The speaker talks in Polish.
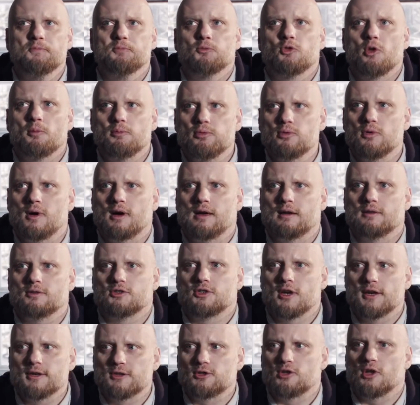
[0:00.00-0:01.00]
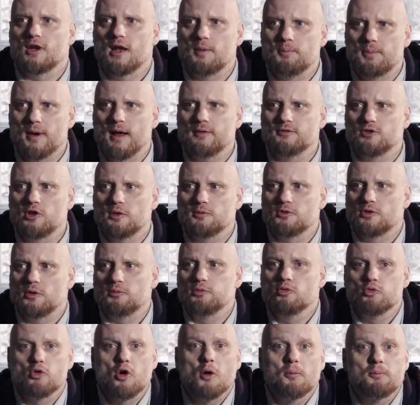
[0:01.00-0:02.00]
to była często naprawdę, to, to
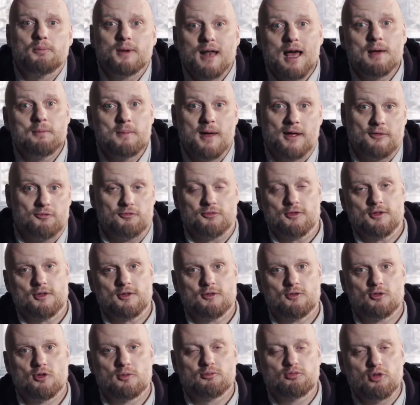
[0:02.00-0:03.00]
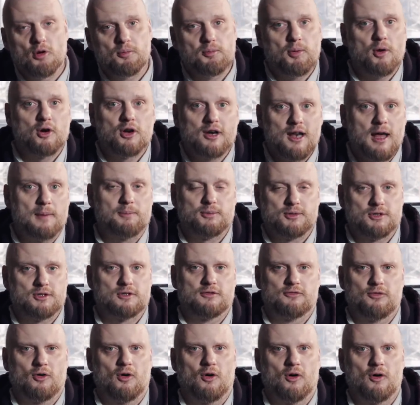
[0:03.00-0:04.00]
był komplement, to było
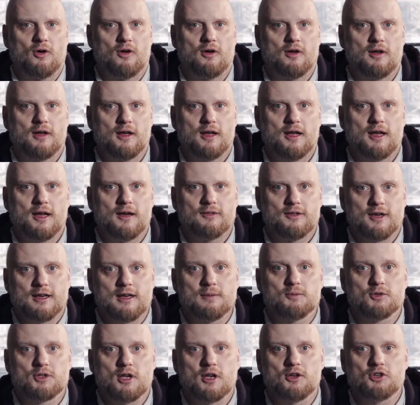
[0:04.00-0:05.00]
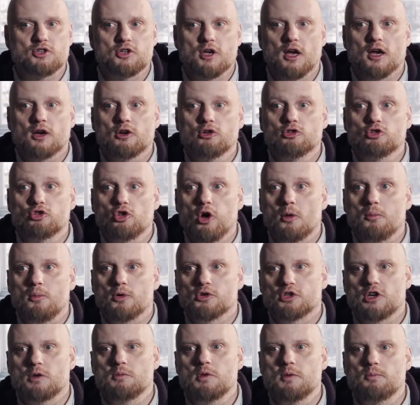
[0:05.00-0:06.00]
pochlebstwo. W takim sensie, kto
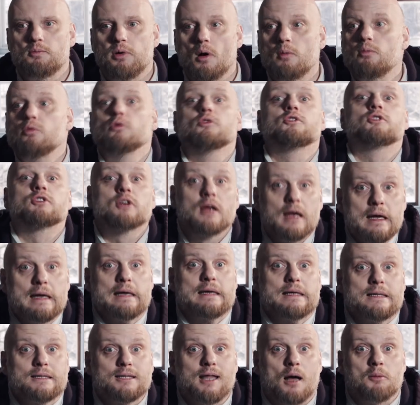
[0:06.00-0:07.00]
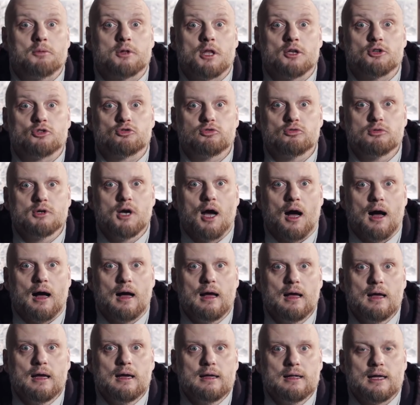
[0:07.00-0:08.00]
może mi pomóc? Tamten sługa.
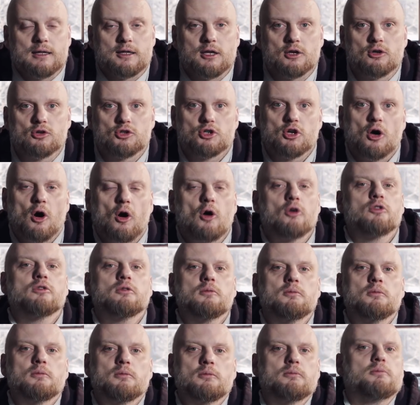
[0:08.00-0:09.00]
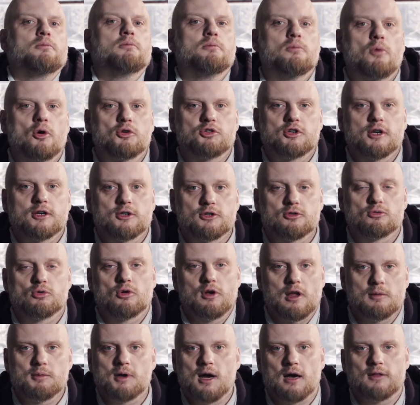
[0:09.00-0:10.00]
Dlatego, że on może z
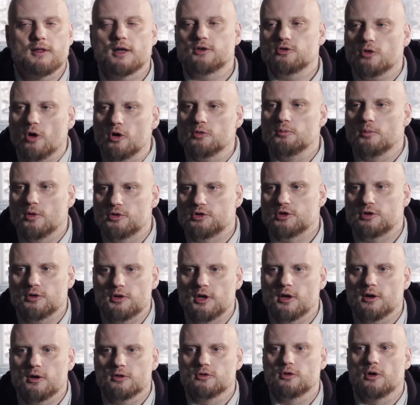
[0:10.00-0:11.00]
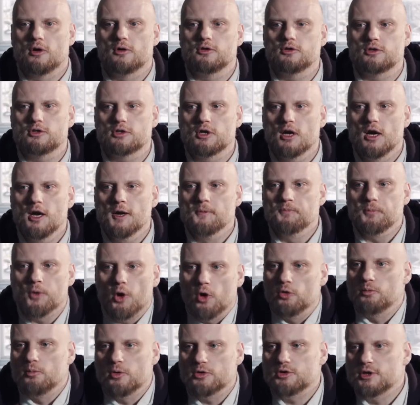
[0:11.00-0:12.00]
królem gadać, on może do niego dojść,
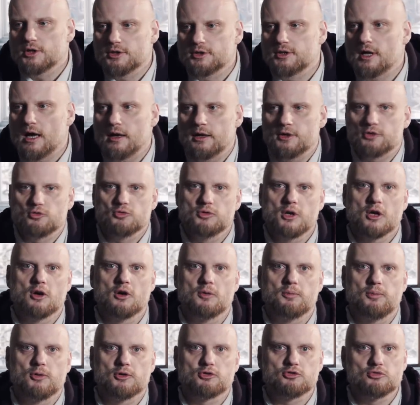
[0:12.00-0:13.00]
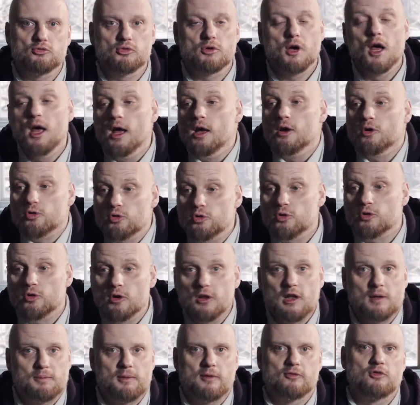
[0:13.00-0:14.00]
on może znaleźć u niego posłuch, król
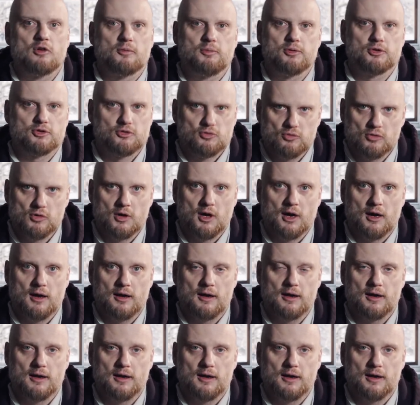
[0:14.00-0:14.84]
go na pewno posłucha.